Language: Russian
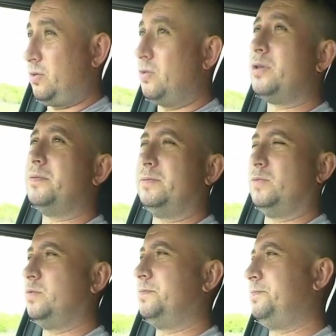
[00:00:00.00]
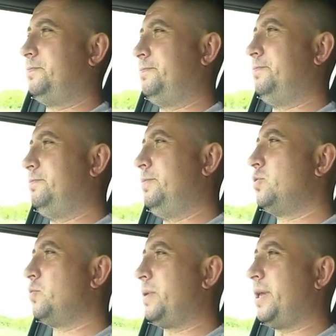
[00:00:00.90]
который ну,
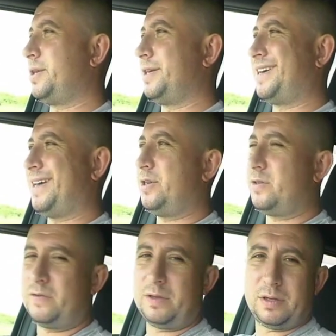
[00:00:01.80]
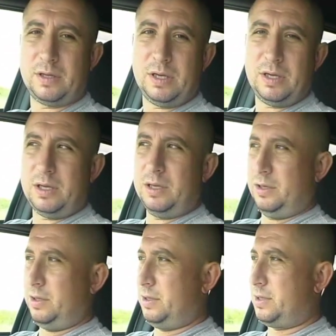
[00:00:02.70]
безупречно качественен
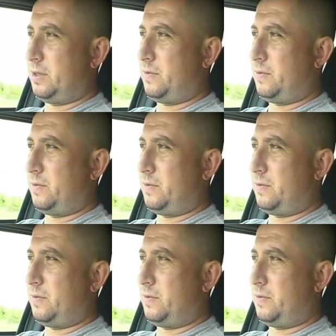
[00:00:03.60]
и,